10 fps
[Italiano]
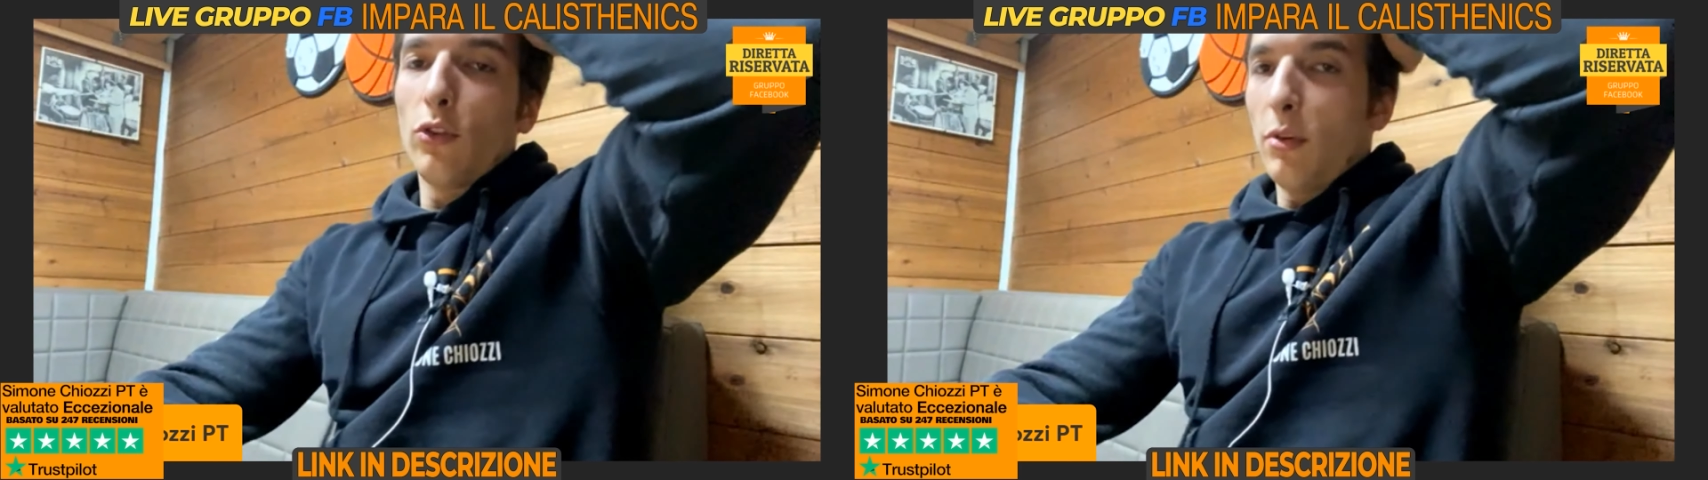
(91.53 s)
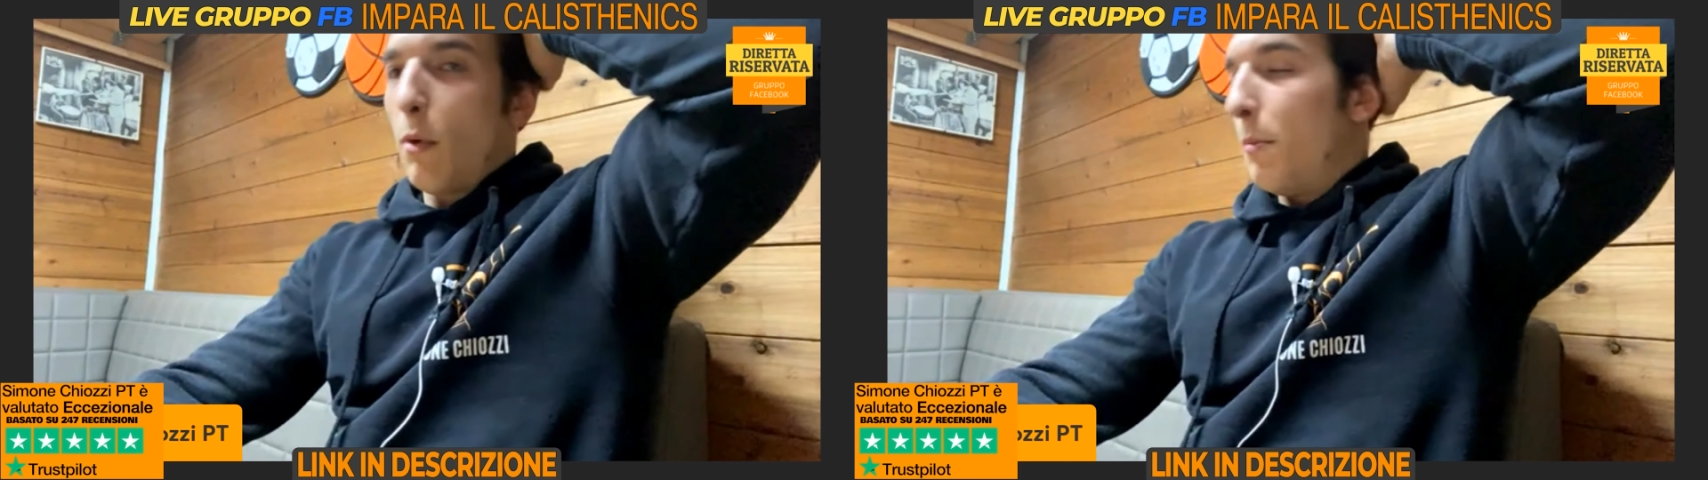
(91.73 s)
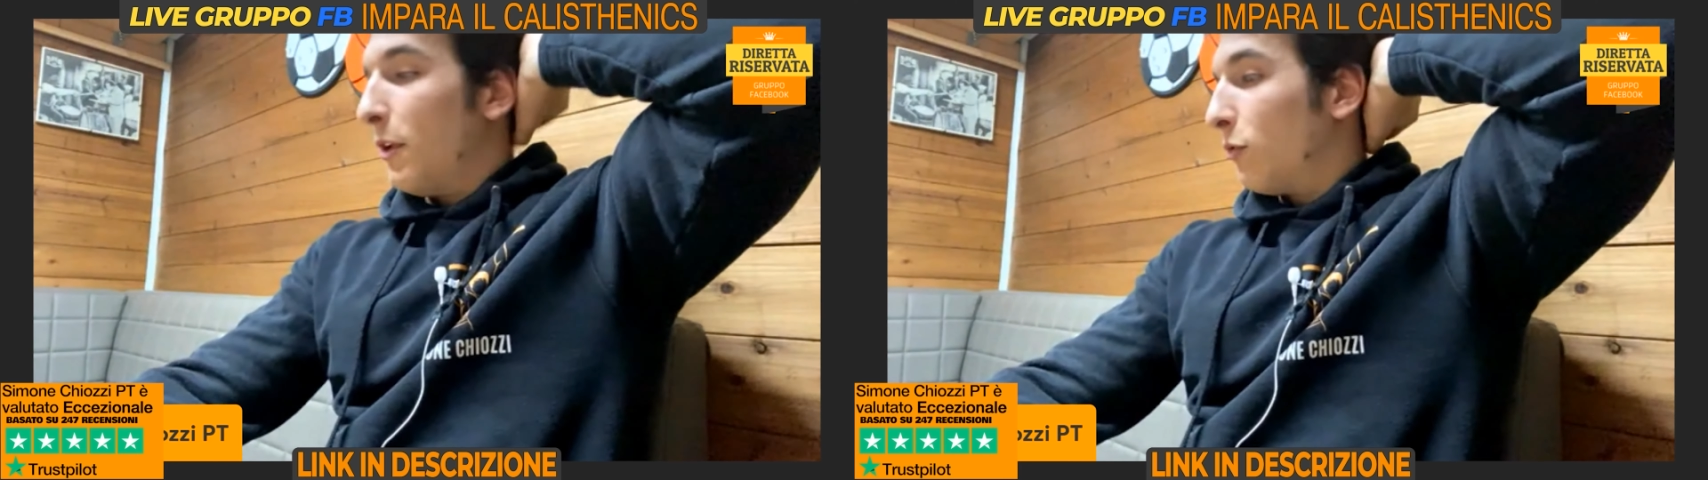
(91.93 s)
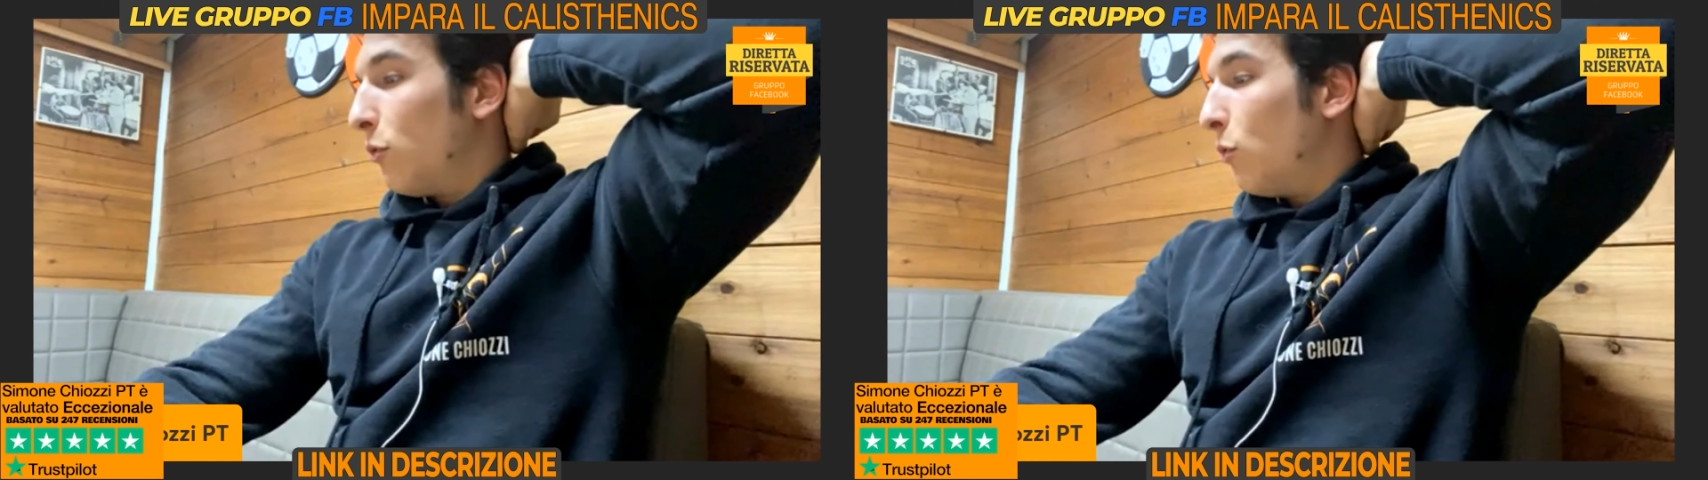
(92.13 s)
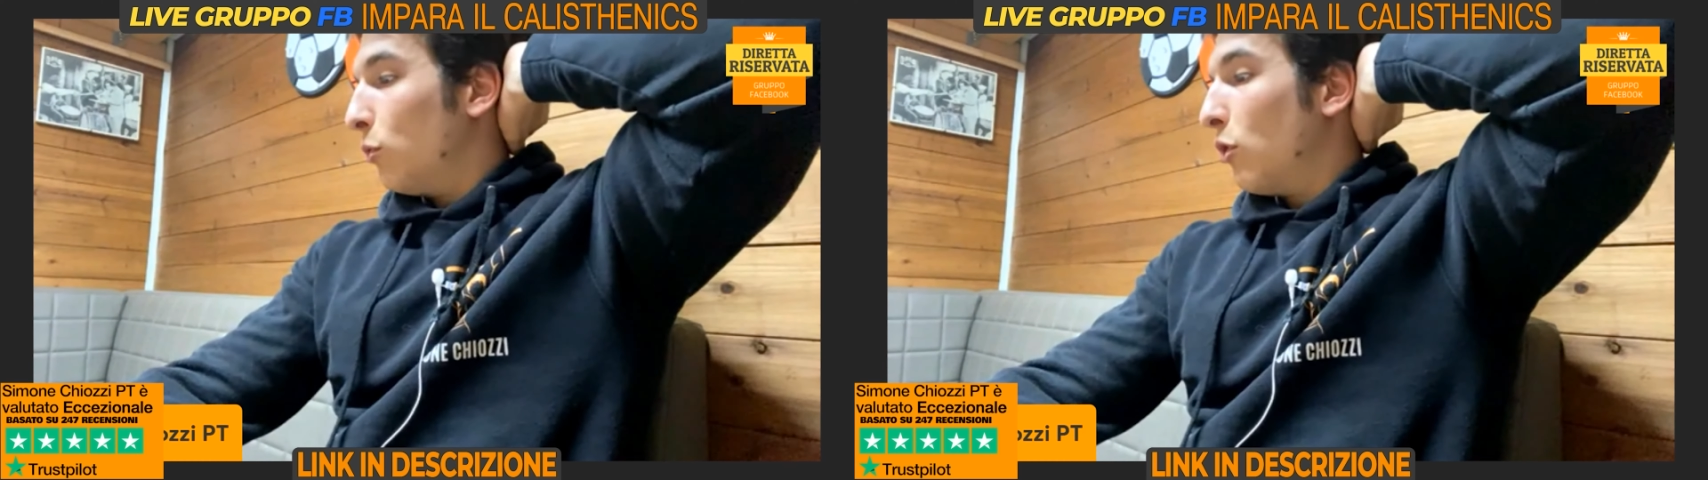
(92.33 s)
sei mobile sul
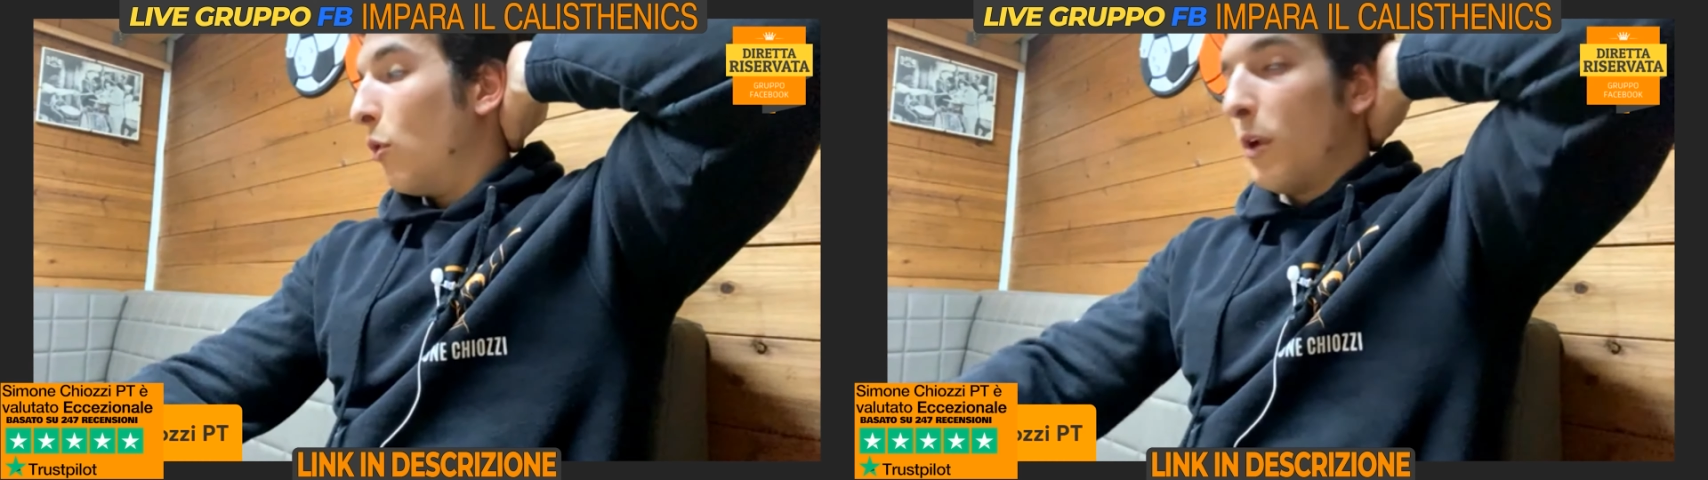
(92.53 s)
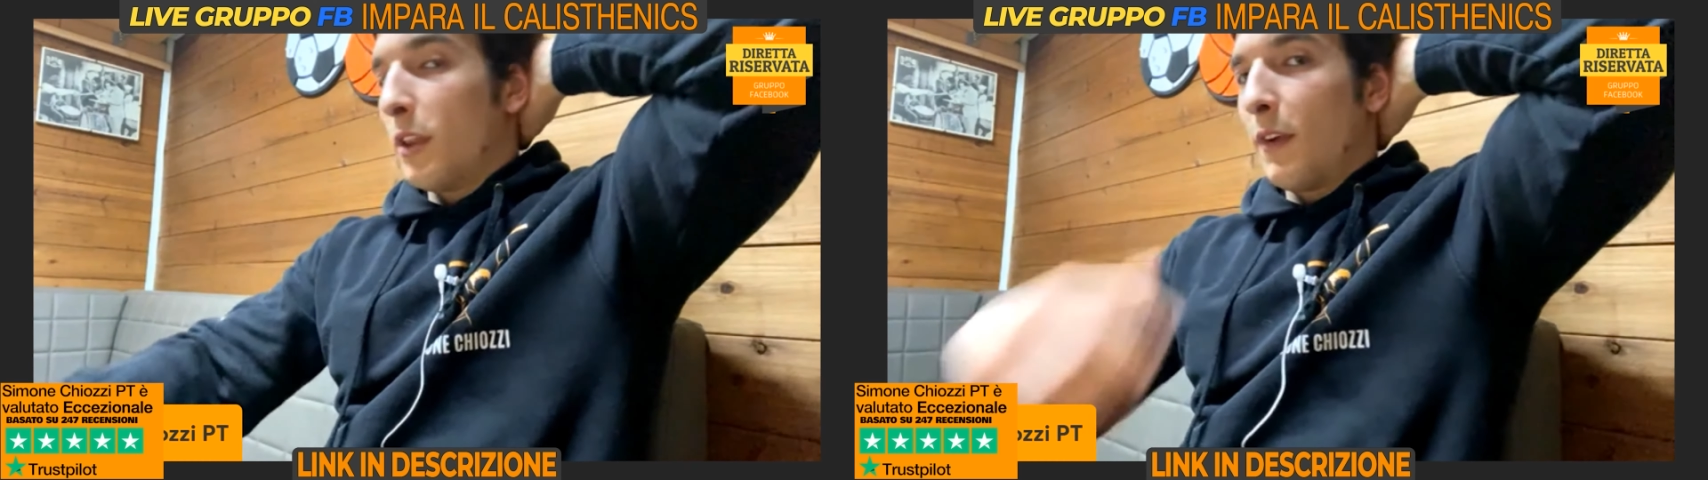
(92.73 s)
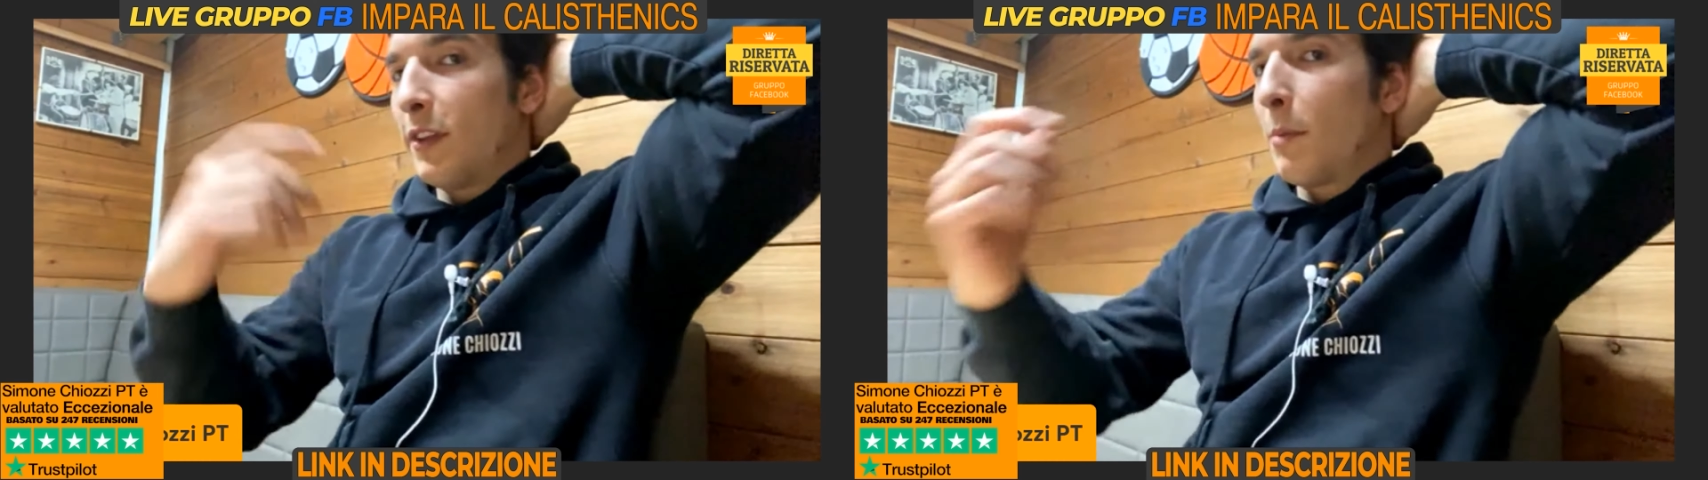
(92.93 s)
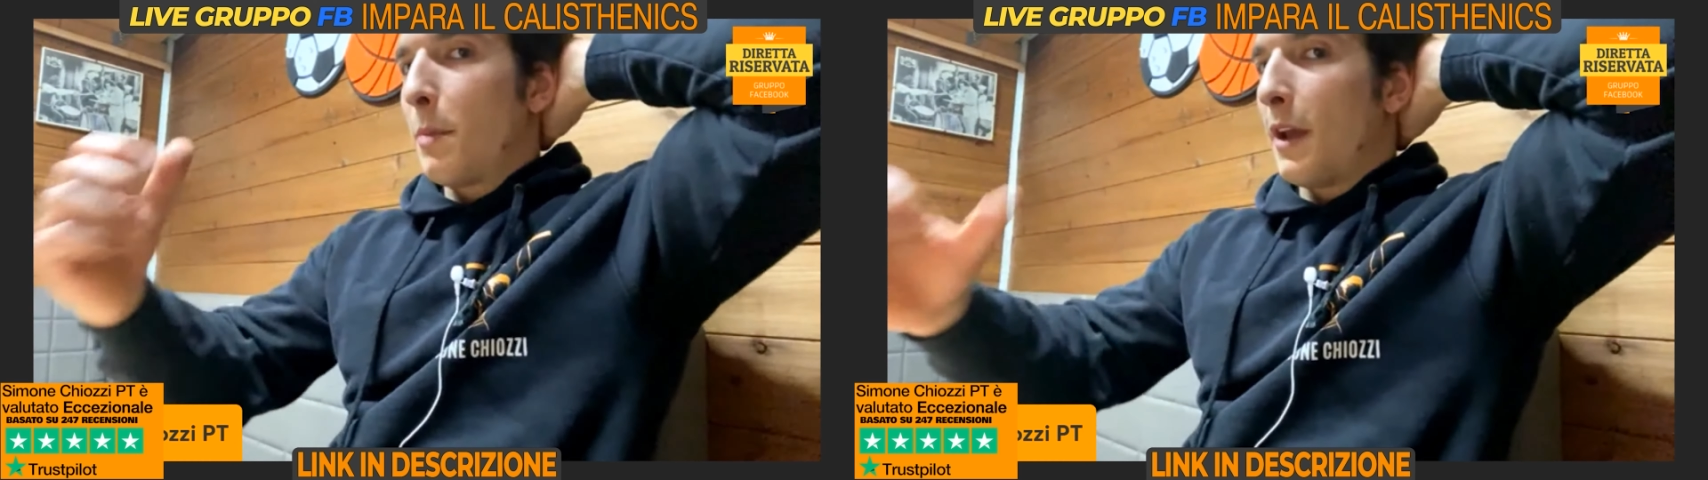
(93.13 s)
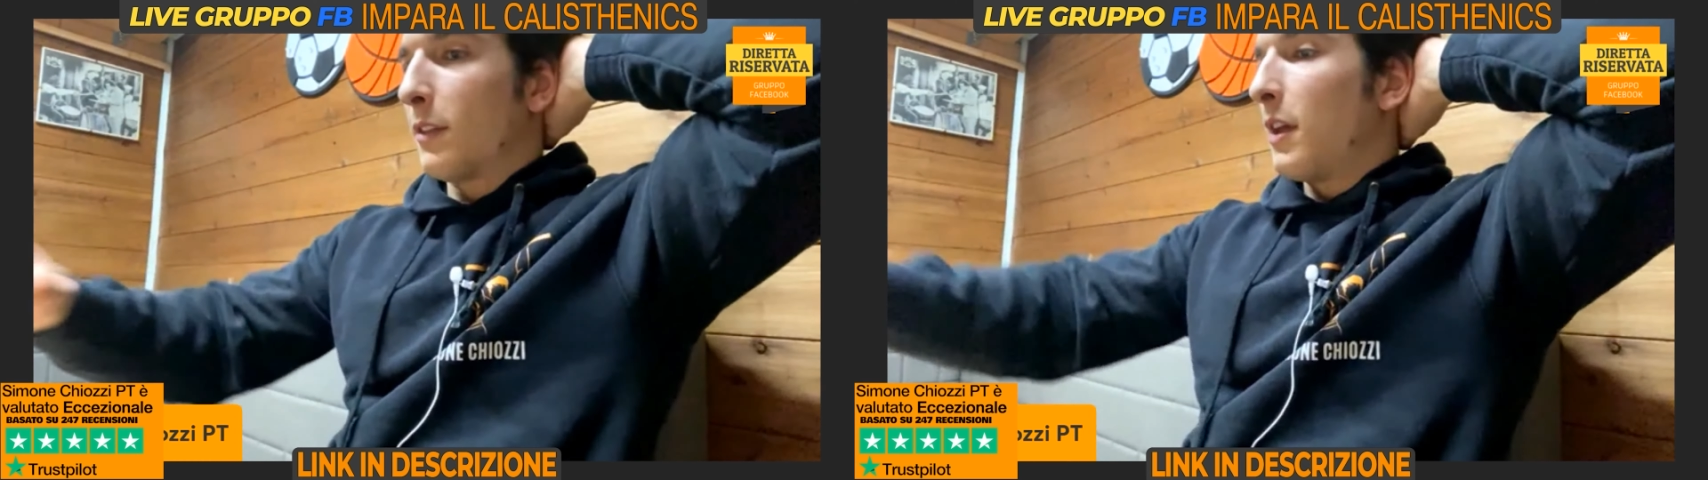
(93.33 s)
gluteo, un advance
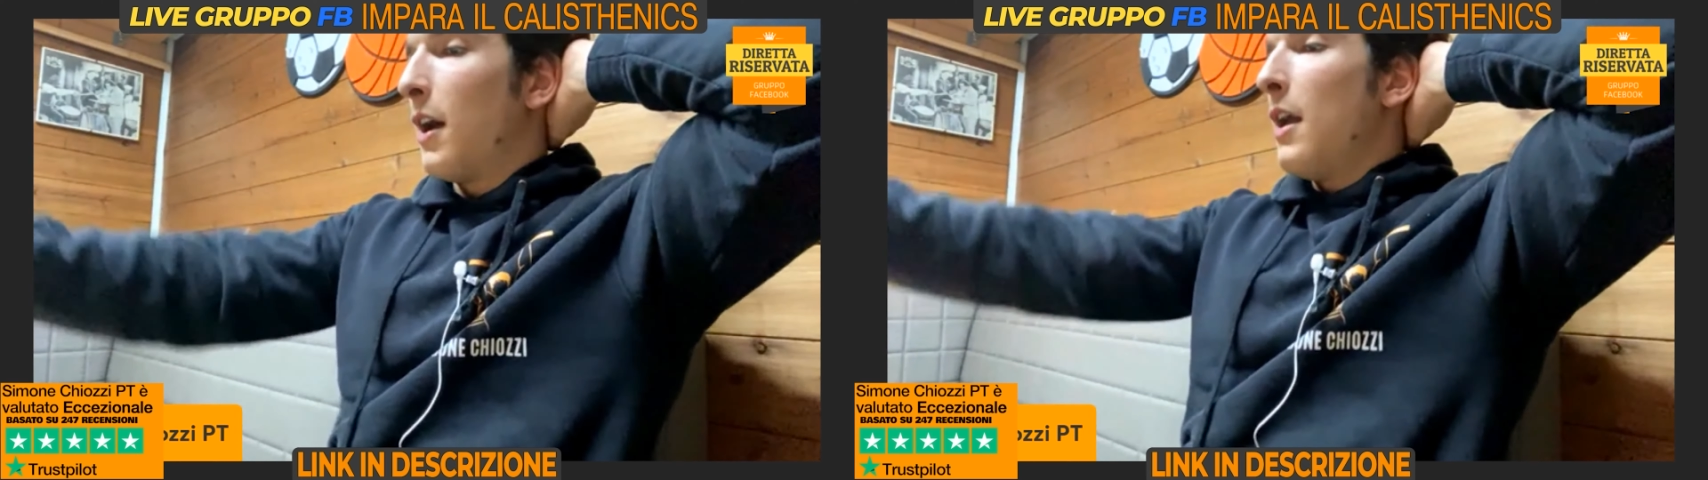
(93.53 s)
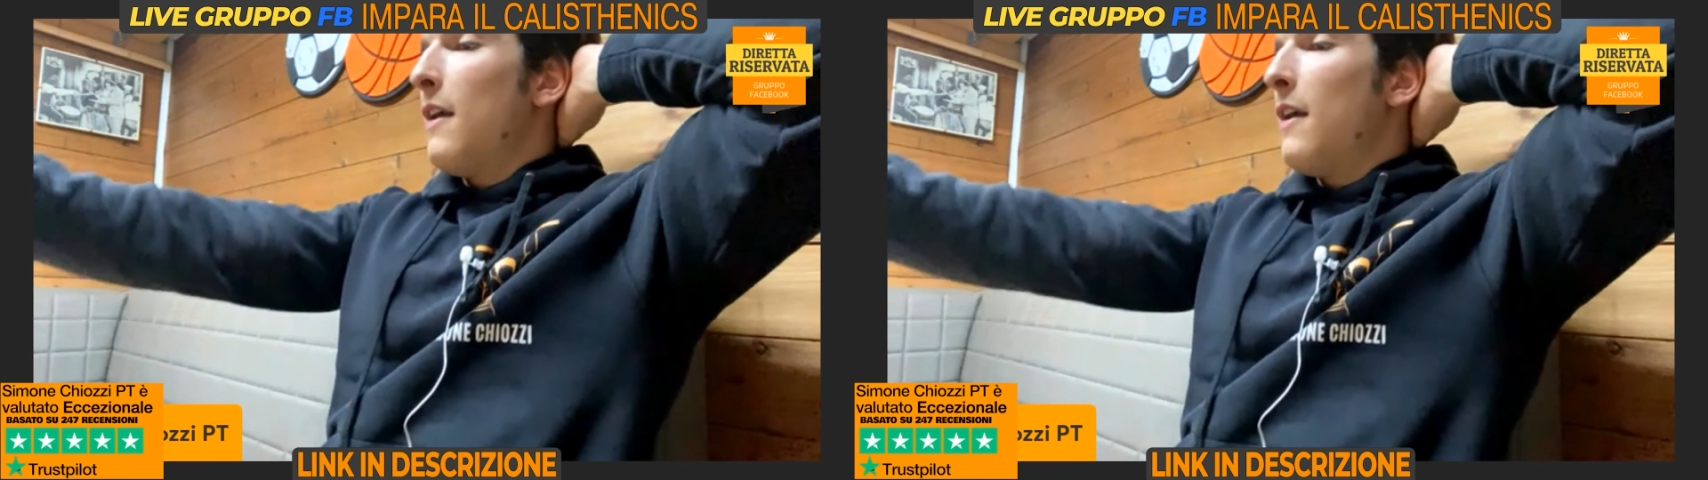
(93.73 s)
aperta,